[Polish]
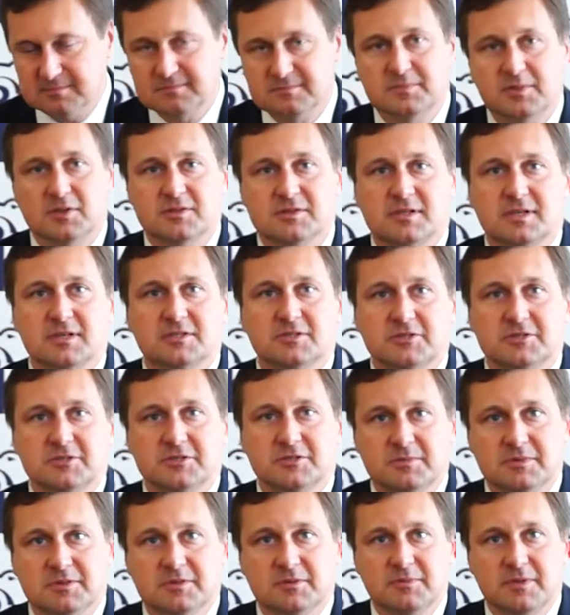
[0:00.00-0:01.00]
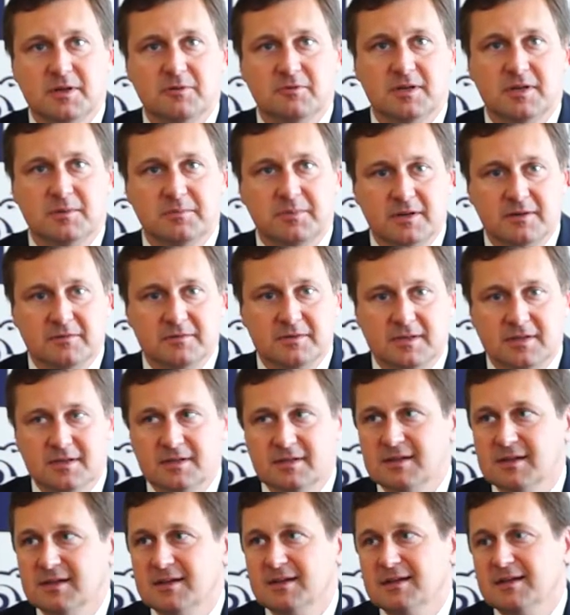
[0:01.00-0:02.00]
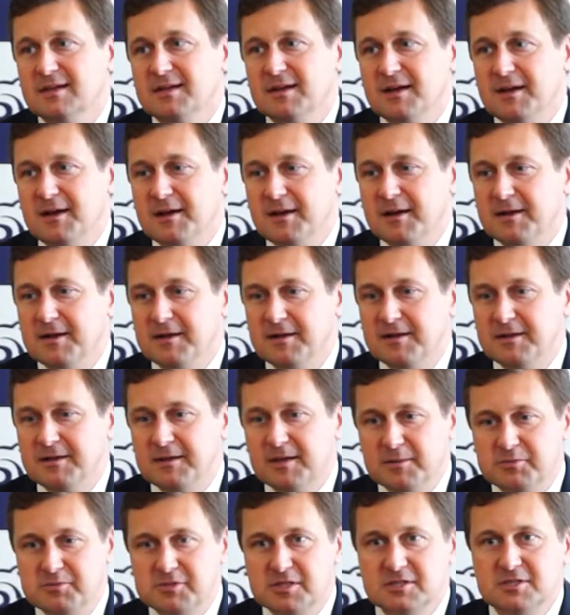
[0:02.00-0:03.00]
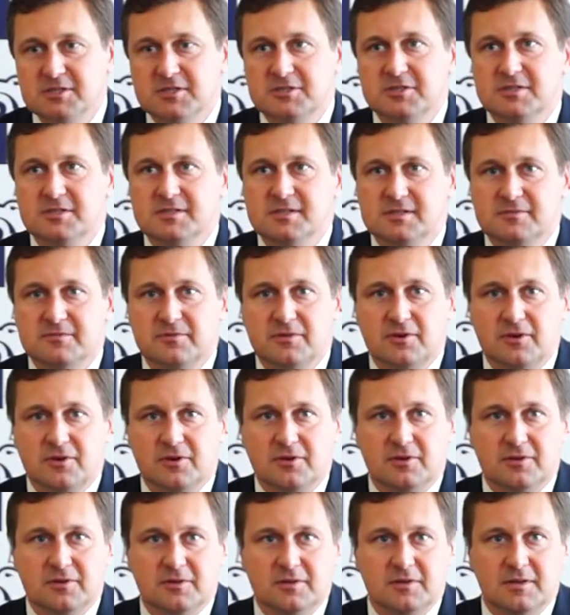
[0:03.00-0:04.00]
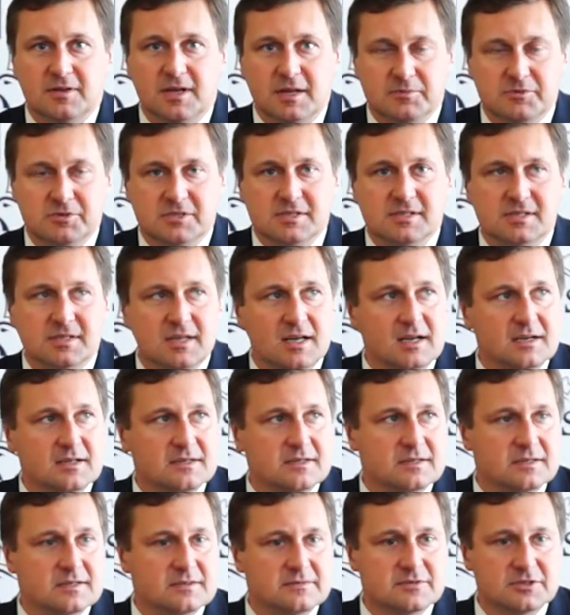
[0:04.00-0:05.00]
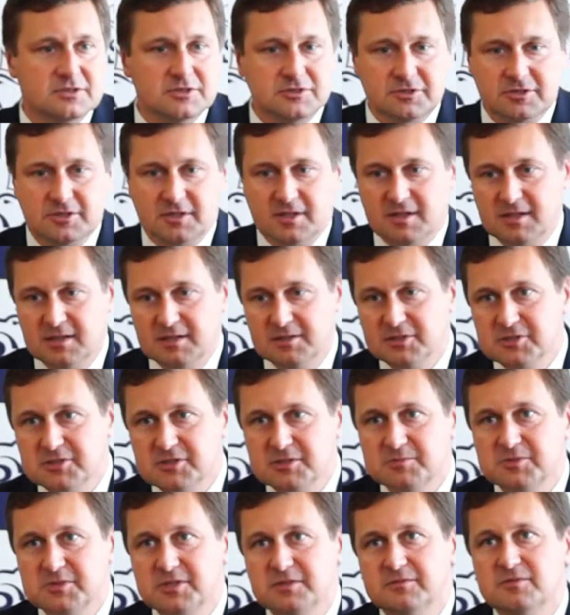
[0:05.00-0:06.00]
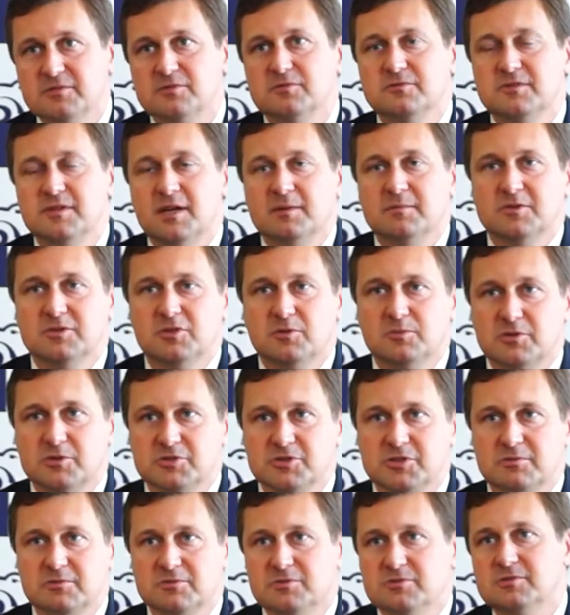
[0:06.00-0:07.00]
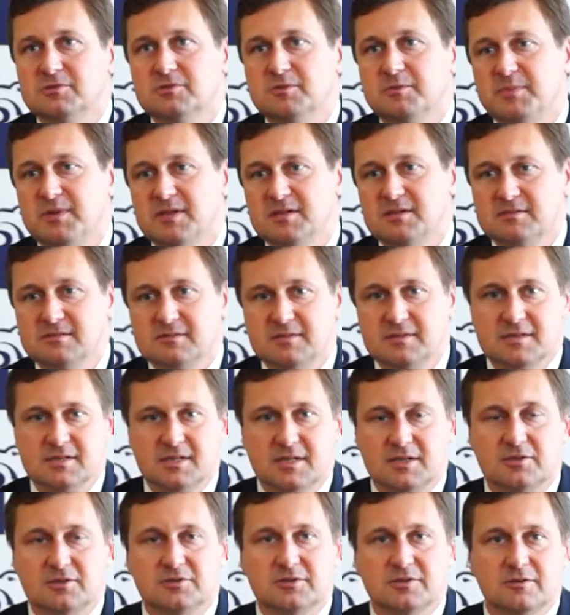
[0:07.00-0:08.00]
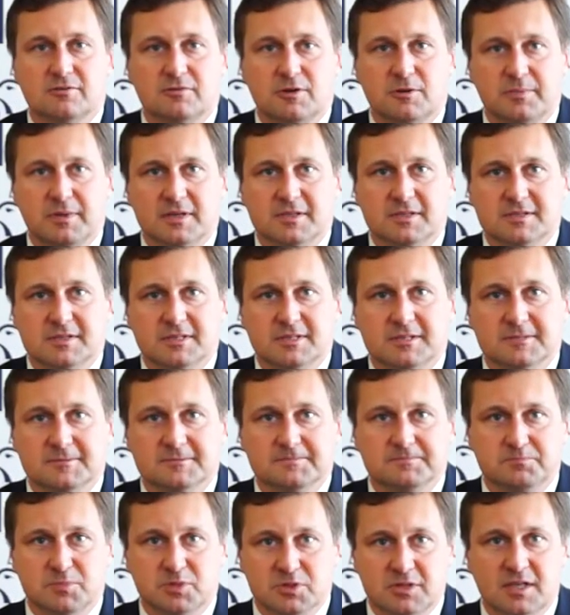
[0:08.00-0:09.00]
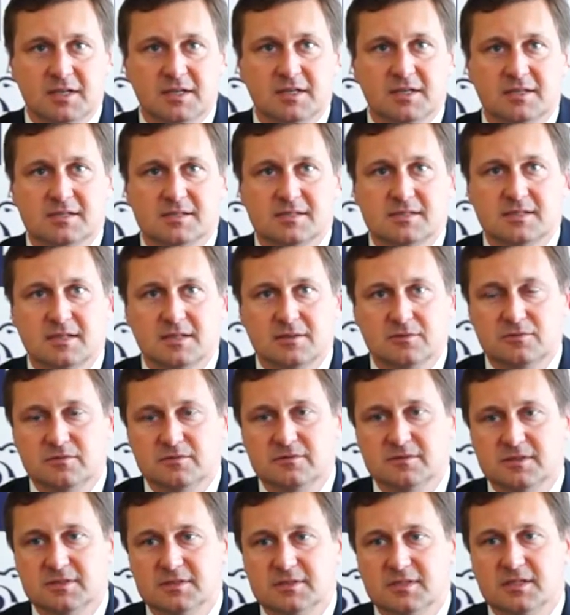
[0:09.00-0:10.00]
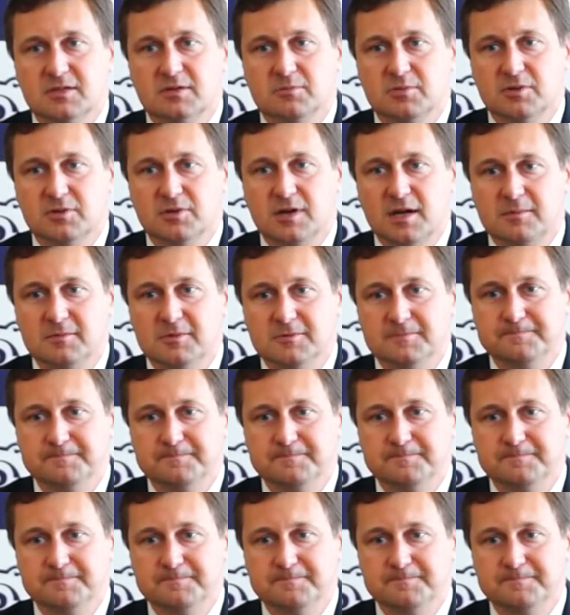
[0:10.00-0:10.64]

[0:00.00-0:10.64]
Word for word: polskie dzieci będą miały naprawdę e, lepsze dzieciństwo, lepszy start w życie i szybciej wyrównamy do poziomu państw zachodnioeuropejskich. Bo taki jest cel główny tego programu.